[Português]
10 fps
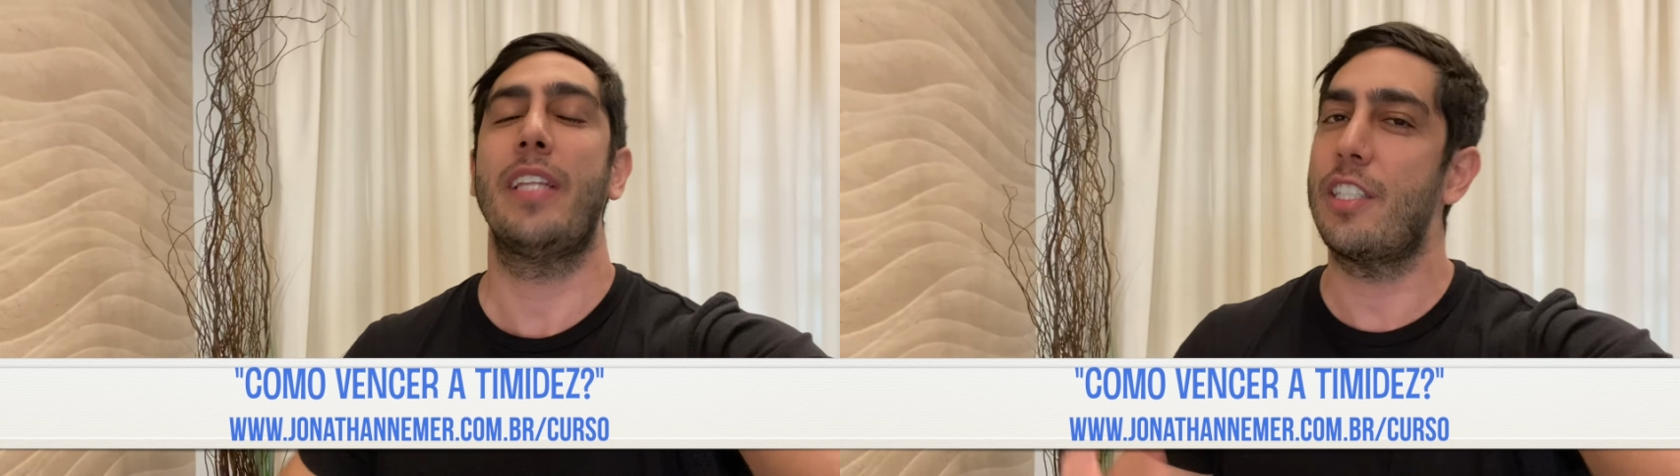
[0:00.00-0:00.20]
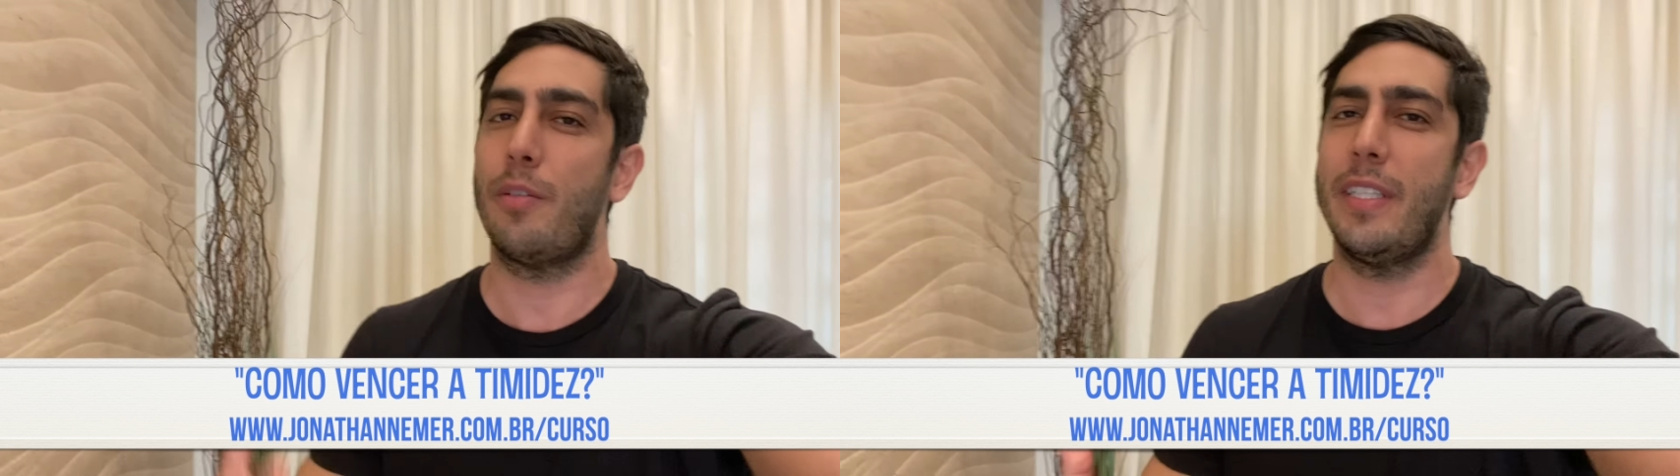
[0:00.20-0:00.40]
E
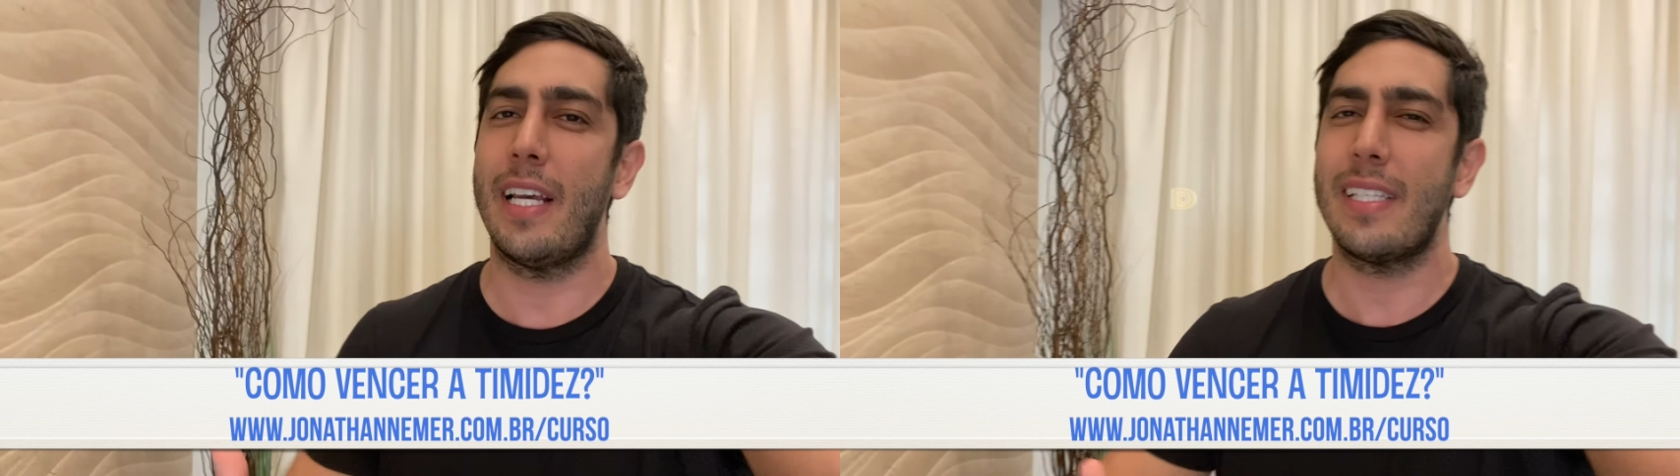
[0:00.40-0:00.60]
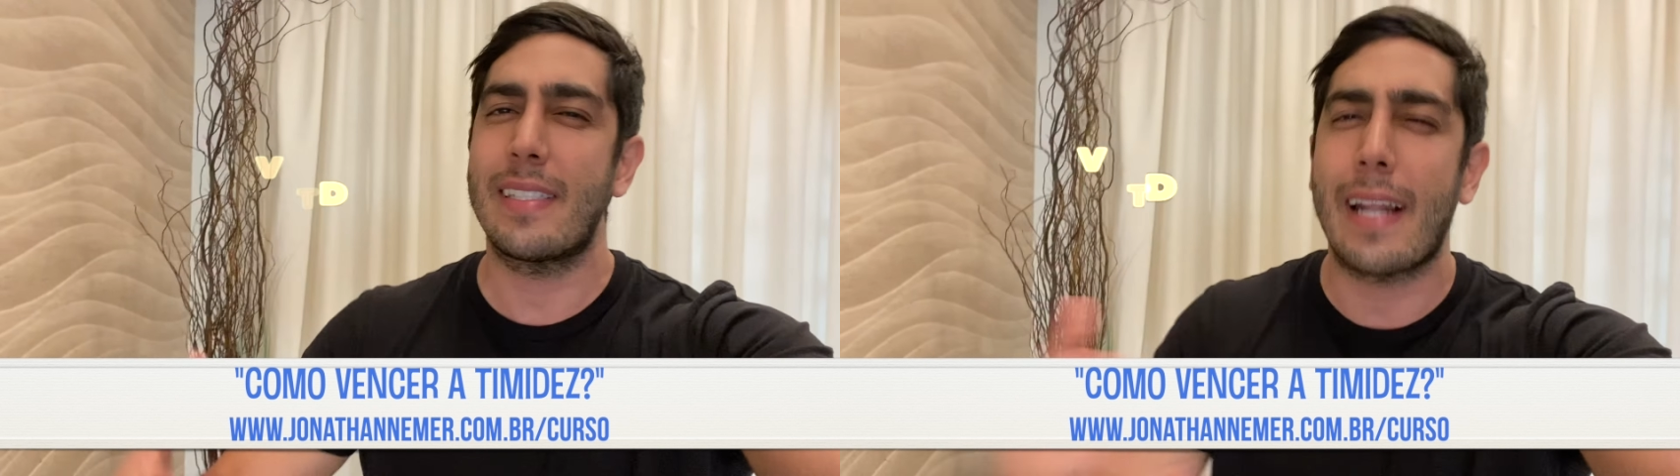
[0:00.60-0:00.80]
a
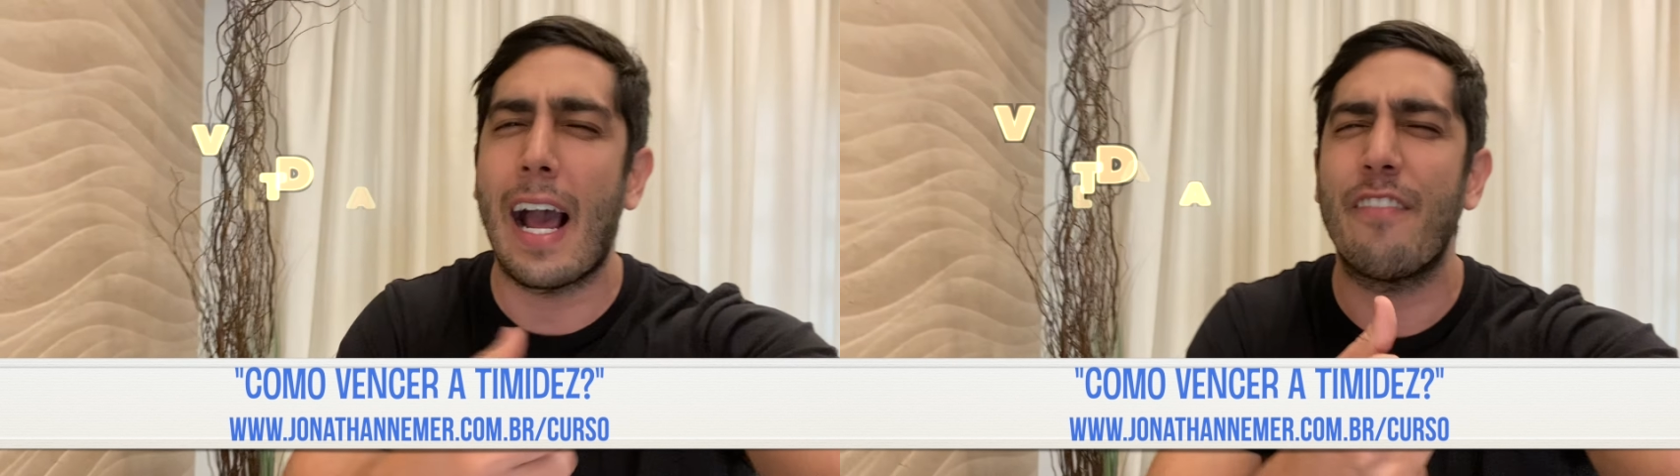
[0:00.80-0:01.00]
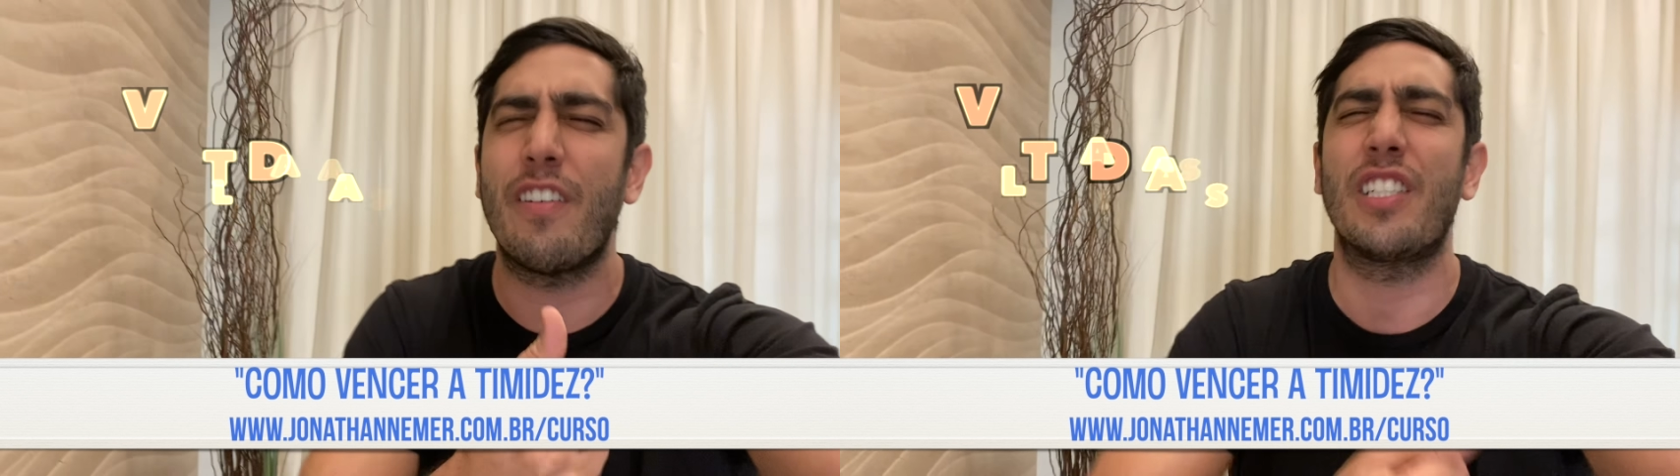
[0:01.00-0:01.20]
timidez
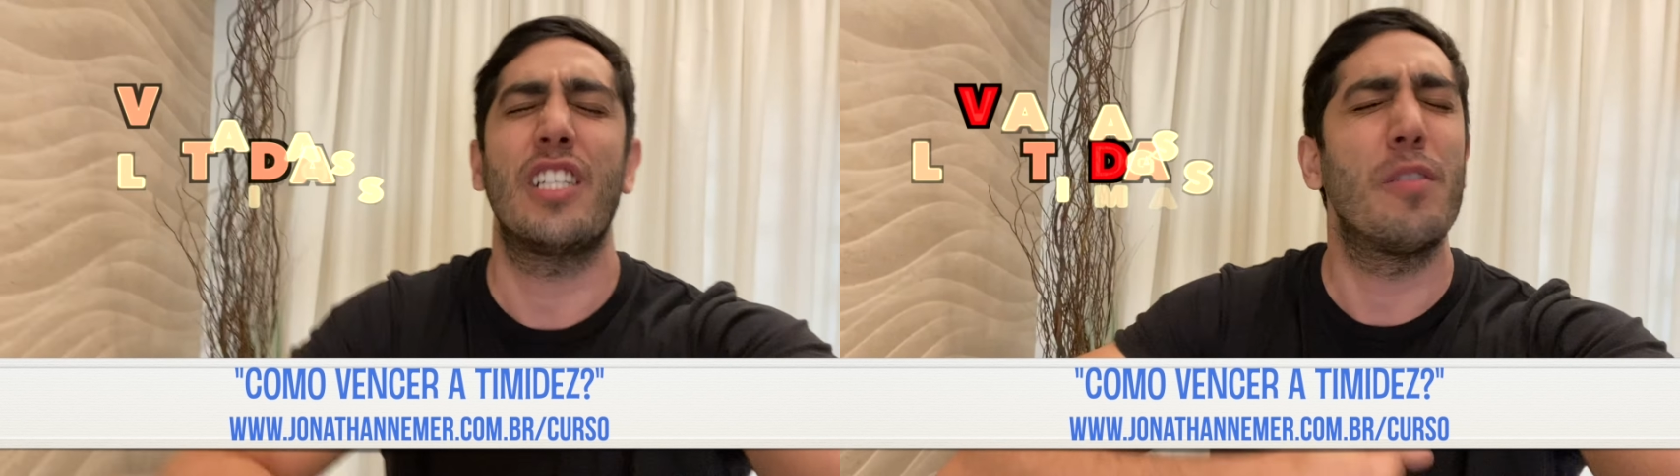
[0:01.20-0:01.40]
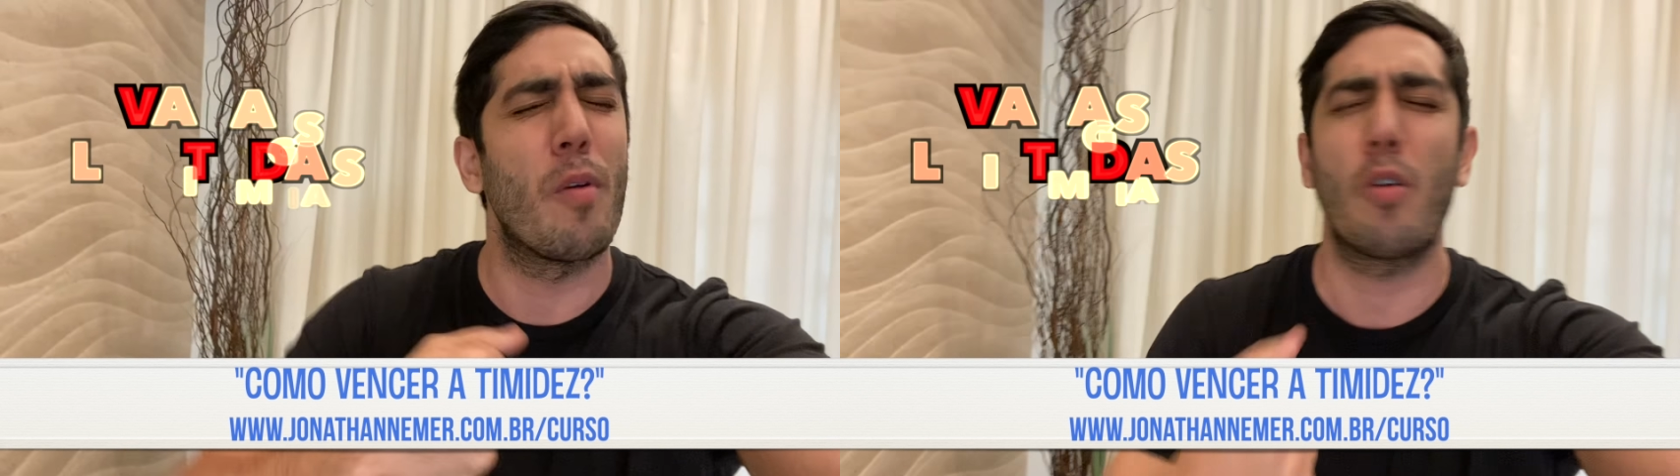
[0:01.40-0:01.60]
trava a
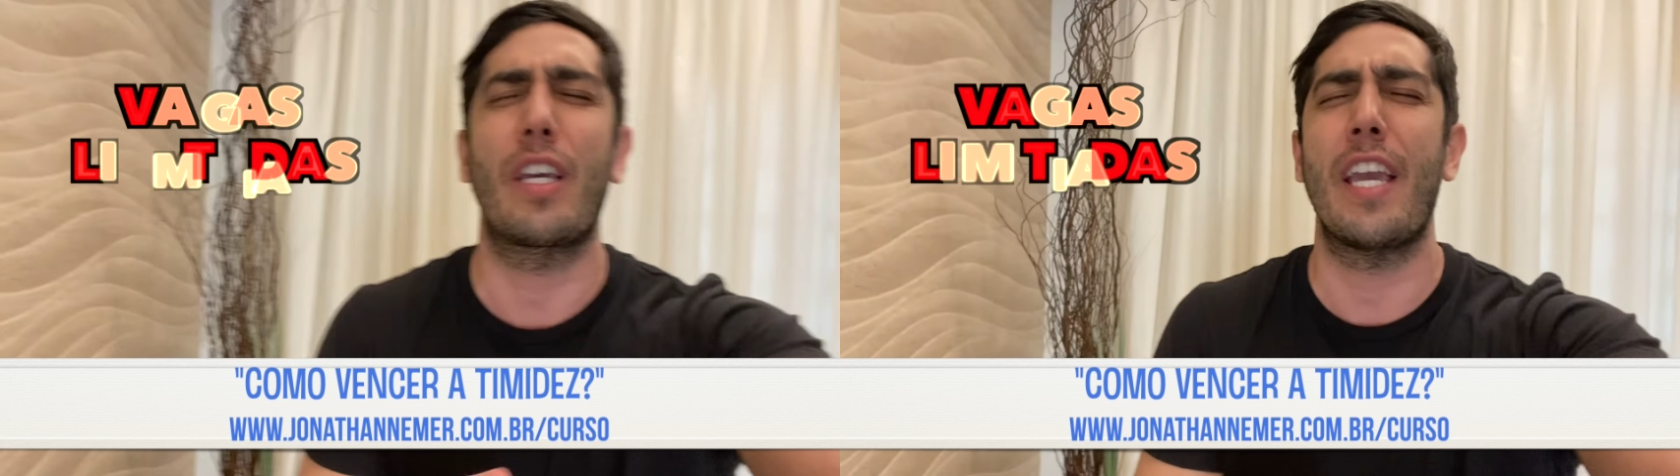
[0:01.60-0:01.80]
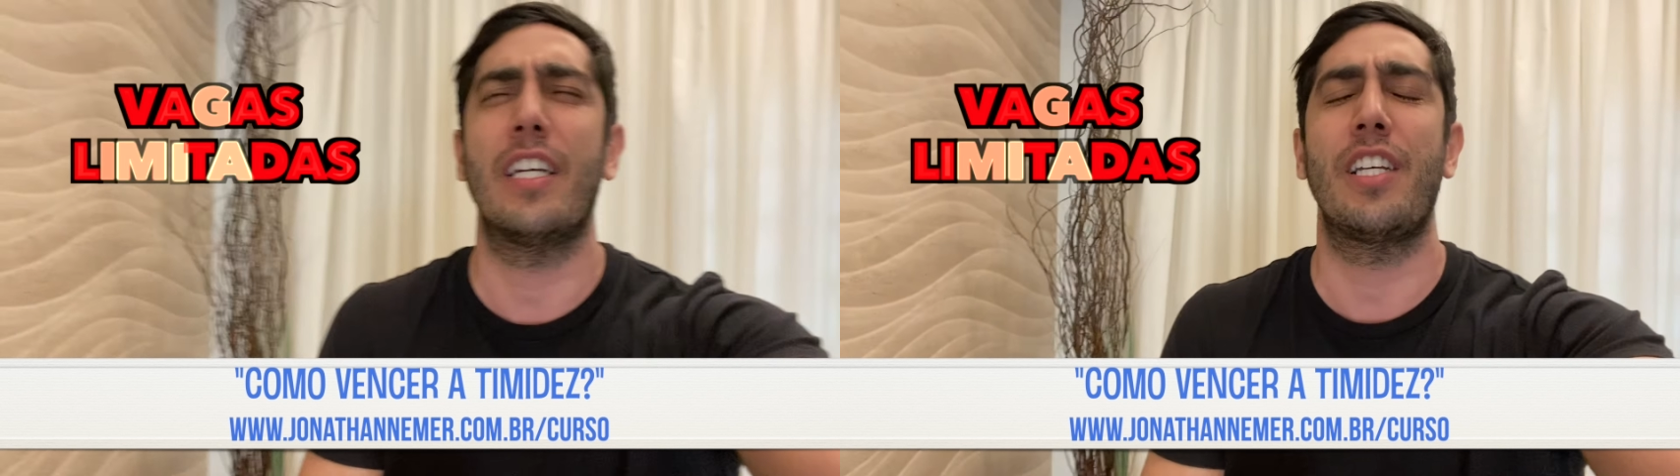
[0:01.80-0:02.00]
gente,
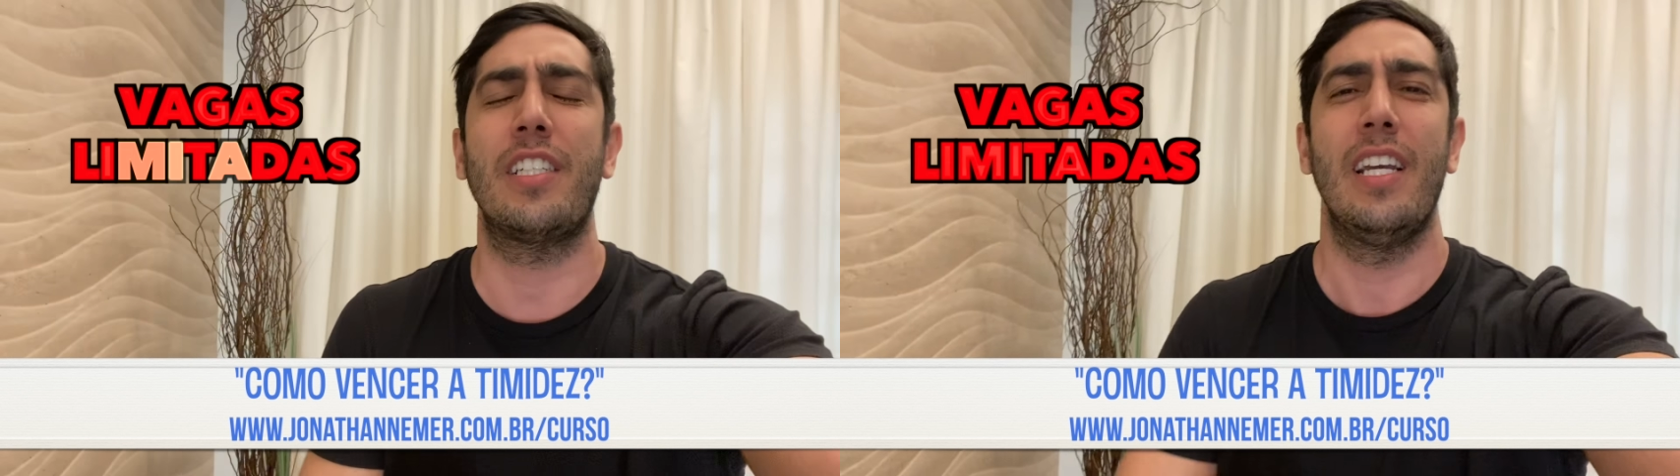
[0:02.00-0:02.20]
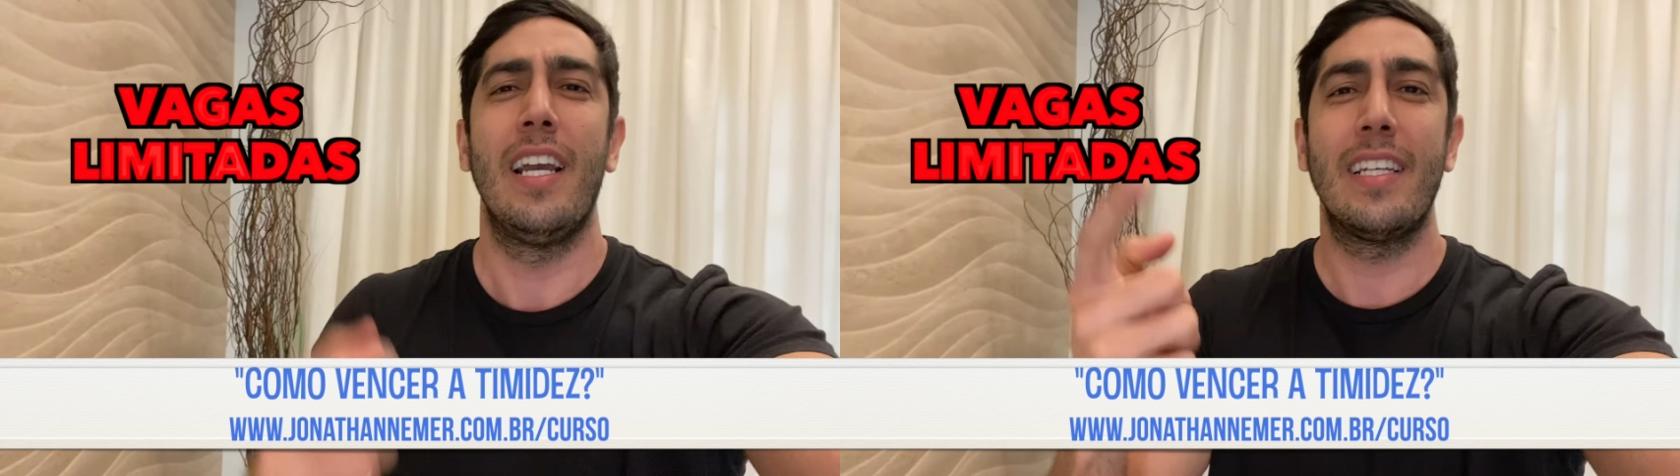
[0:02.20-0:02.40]
bloqueia a gente.